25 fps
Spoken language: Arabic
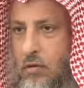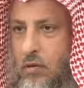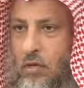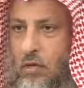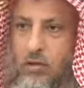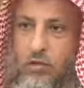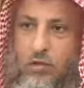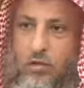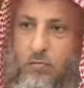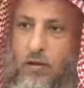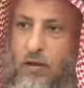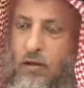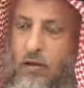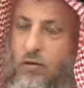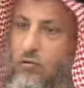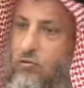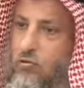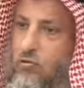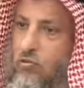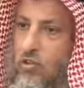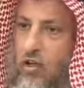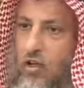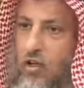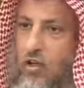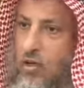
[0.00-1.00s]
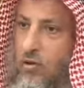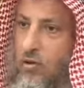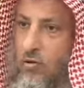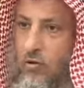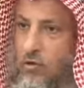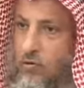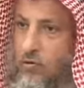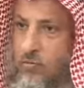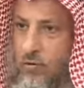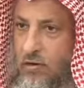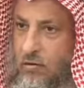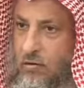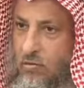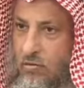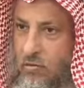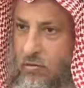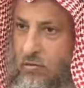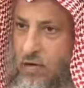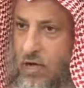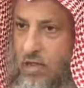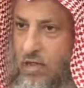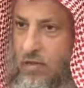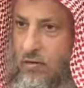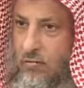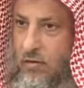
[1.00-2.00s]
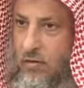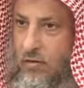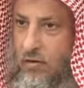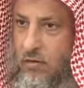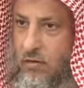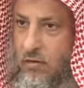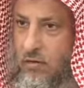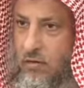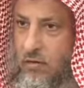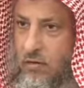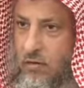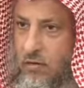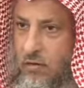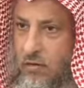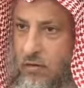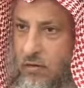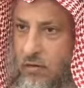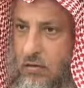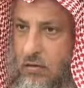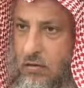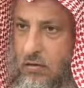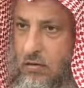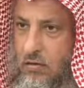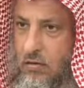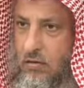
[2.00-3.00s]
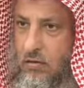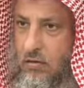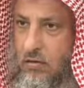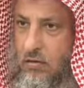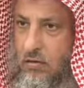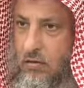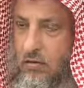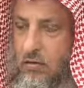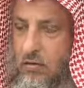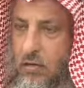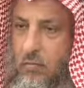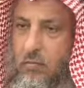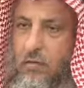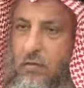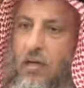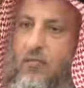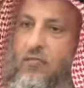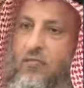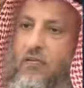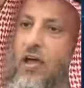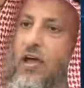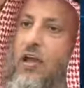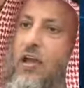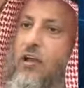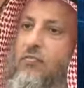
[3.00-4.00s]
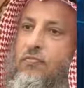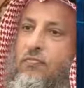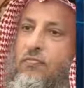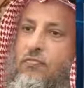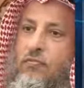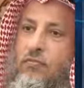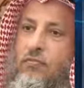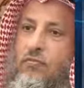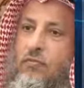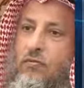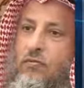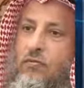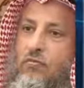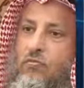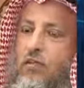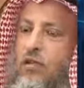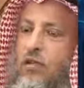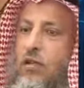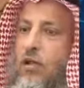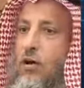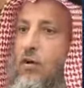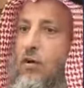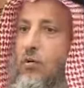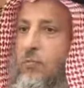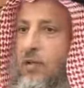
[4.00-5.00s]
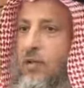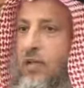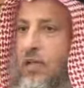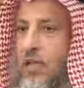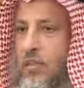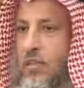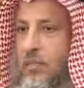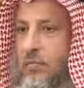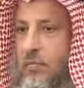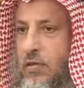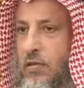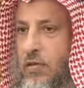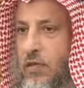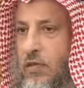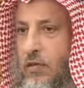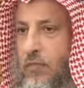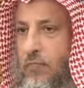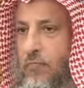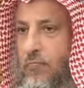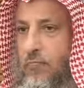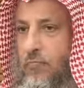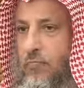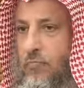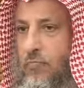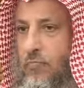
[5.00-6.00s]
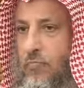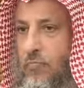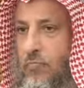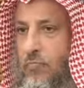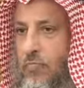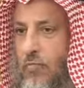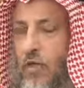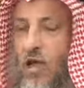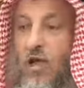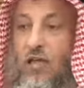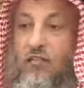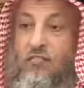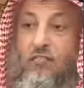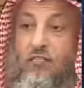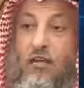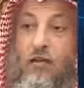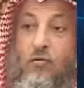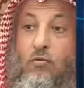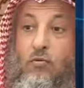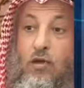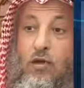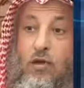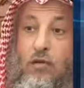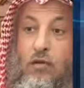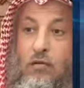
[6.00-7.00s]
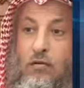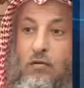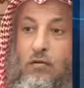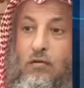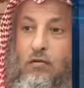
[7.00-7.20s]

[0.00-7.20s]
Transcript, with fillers: احتمال يكون صادقا واحتمال يكون كاذبا طيب كيف اعرف صدقه من كذبه أسأل عنه